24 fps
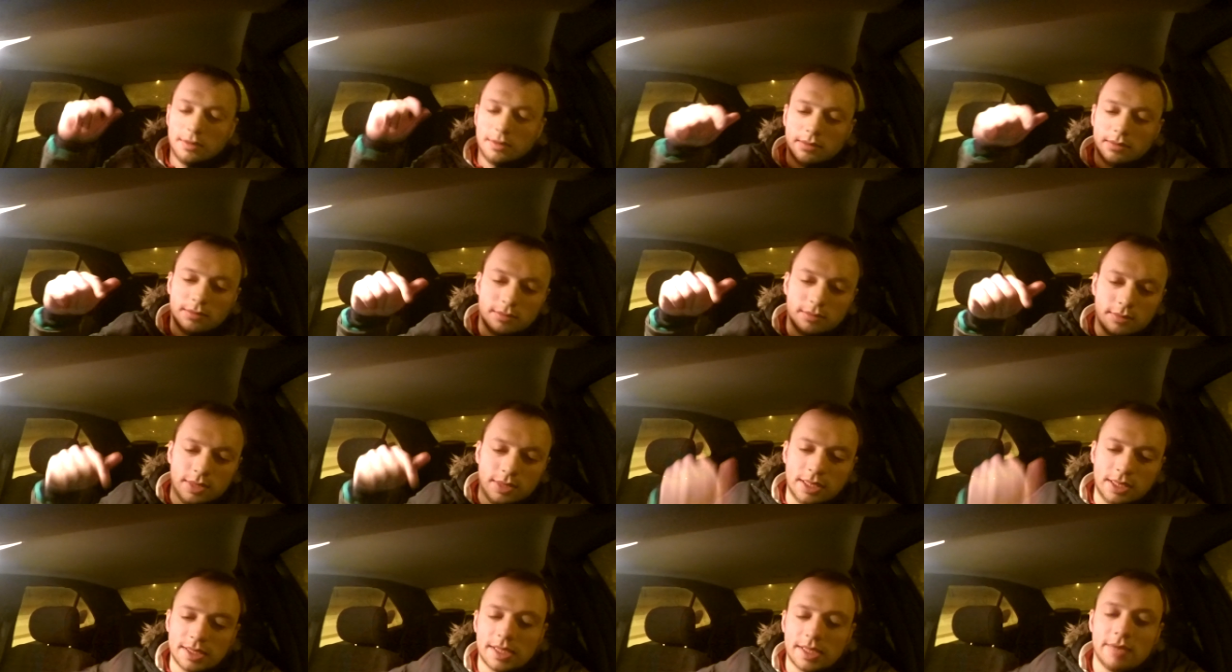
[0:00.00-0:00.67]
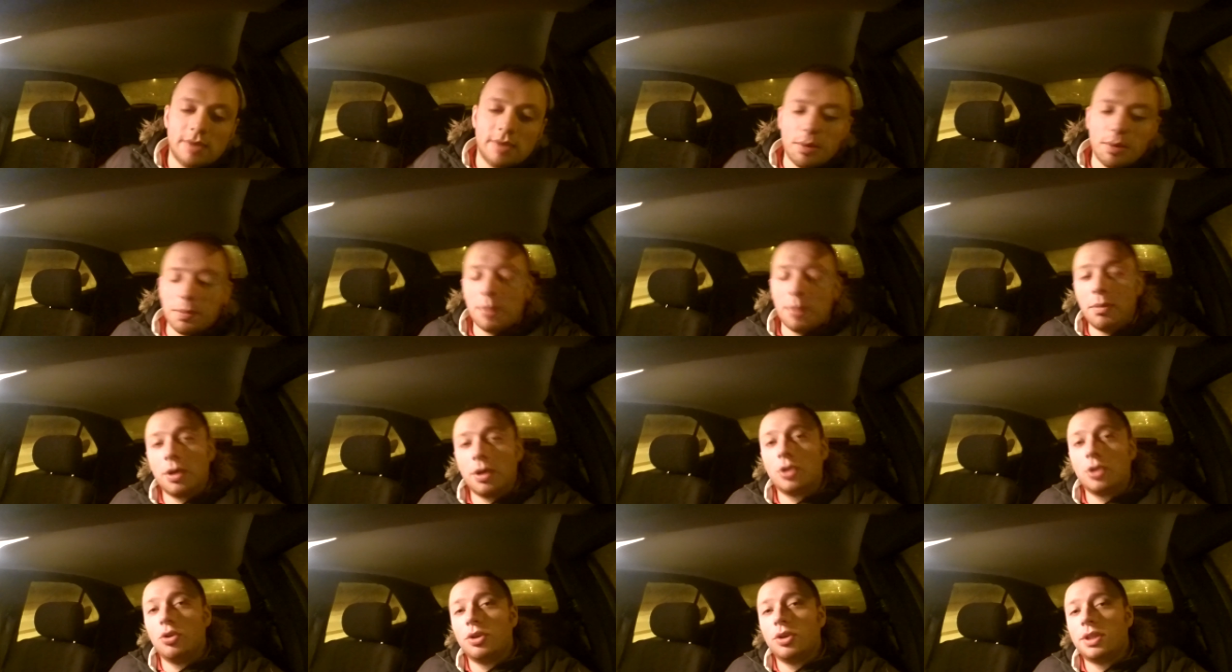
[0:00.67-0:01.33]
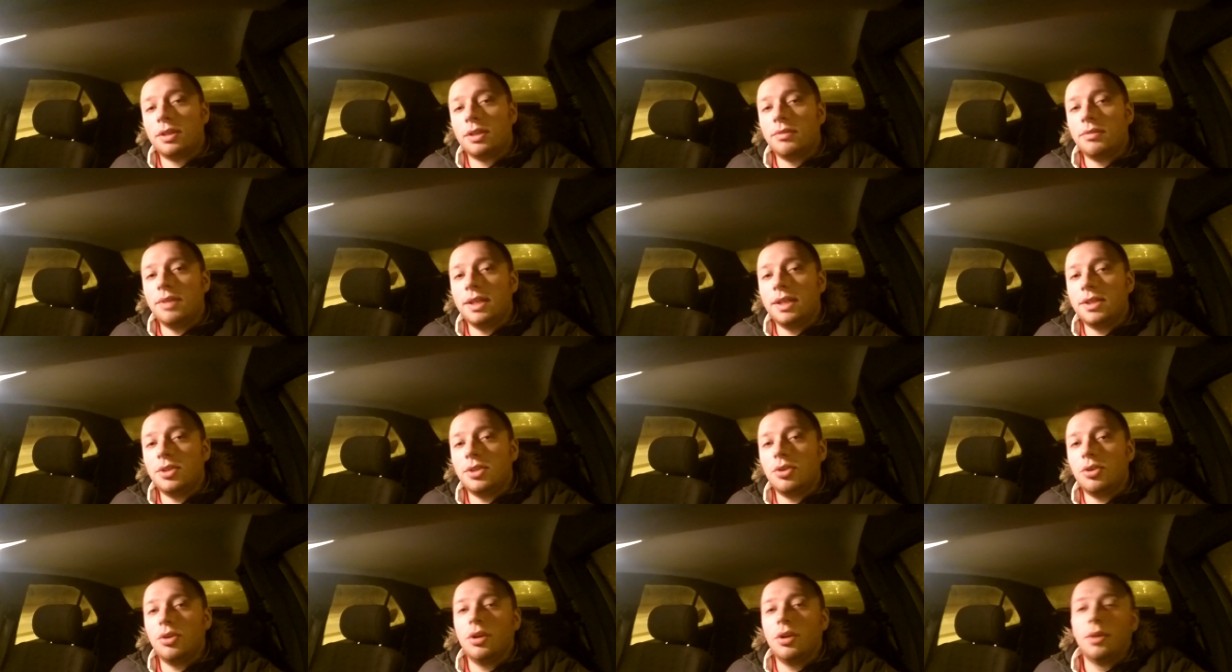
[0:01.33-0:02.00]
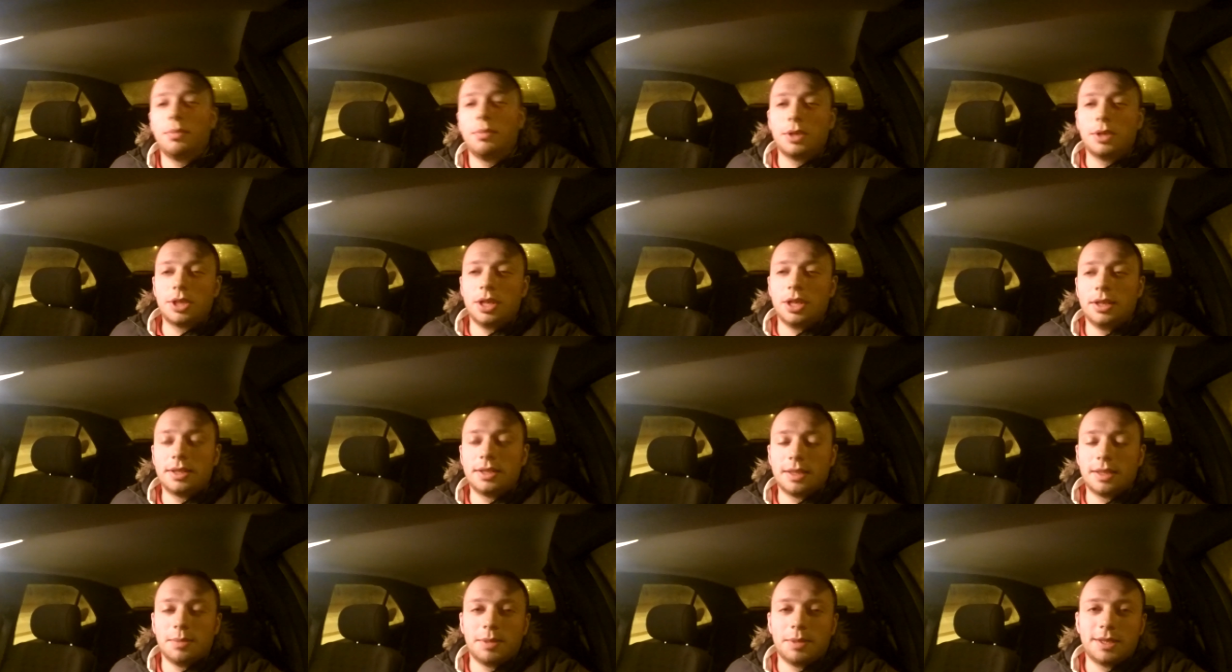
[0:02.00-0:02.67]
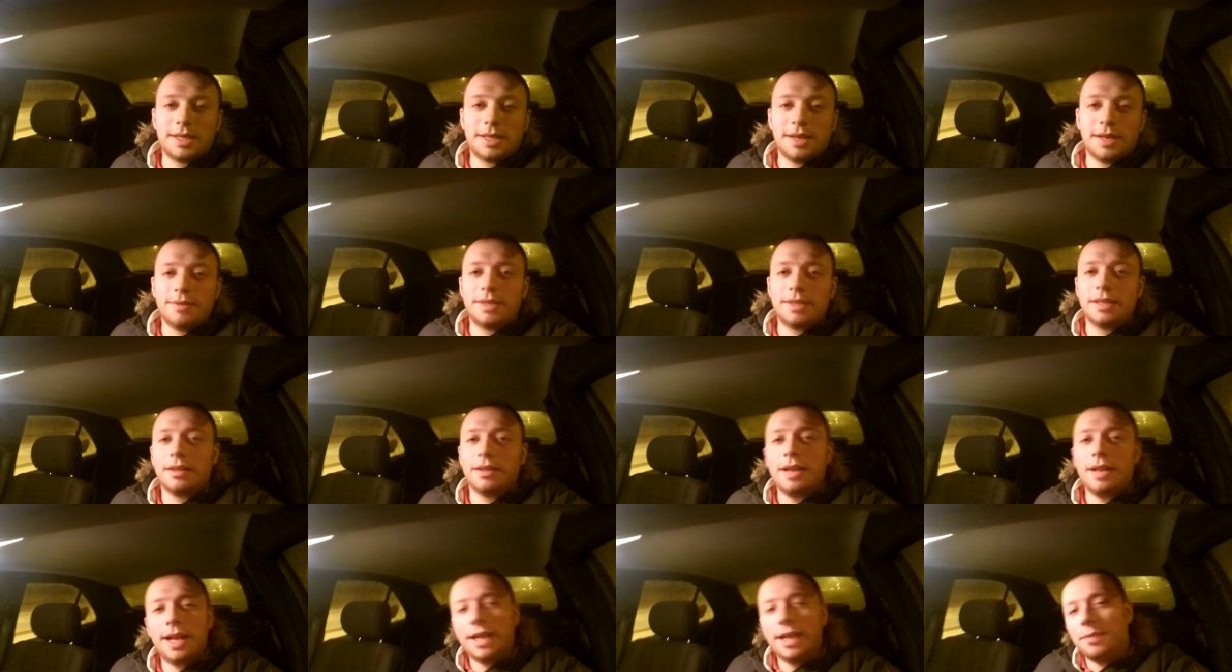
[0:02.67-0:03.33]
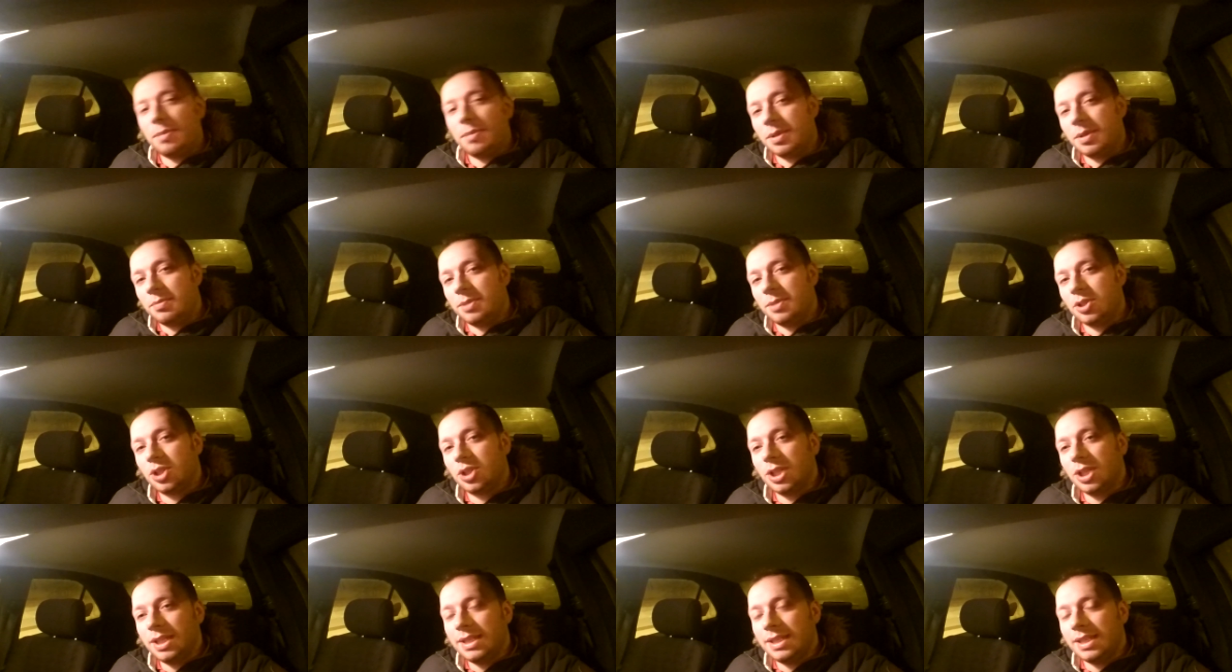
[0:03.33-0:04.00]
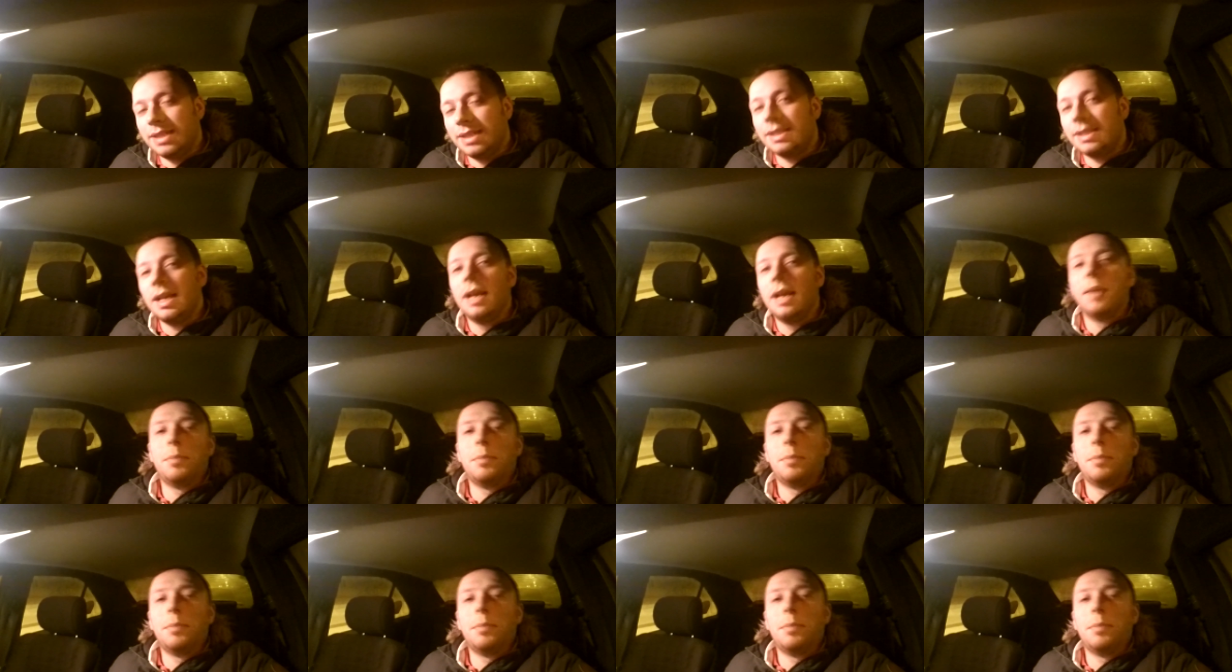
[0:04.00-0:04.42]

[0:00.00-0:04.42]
Если вам помогло это видео, пожалуйста, поставьте лайк, подпишитесь,